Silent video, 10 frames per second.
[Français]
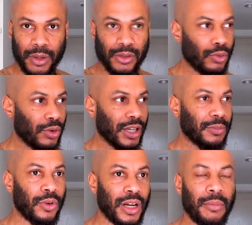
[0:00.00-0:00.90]
Parce que
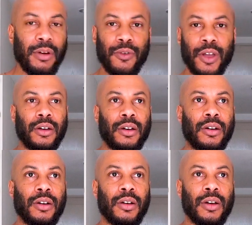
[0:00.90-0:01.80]
concrètement, la meuf,
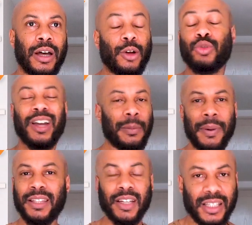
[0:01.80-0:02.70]
euh, en tout cas, n'est
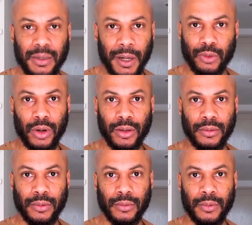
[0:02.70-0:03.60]
pas intéressée par toi.
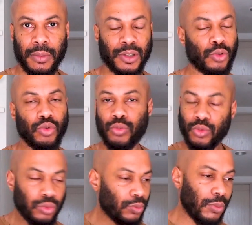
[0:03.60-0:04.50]
Parce que toute,
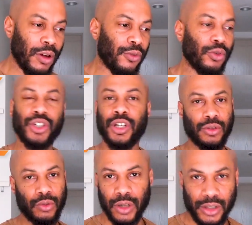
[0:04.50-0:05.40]
toute meuf
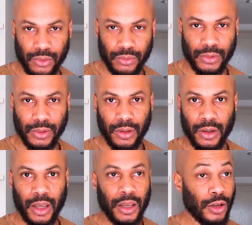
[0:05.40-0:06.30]
recherche une relation.
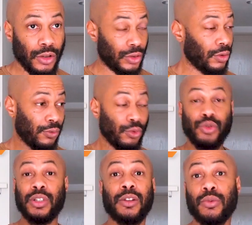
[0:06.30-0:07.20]
ok il faut
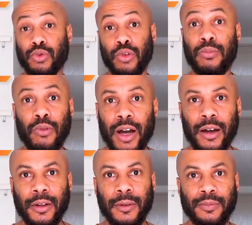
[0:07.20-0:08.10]
juste qu'elle tombe sur le bon gars.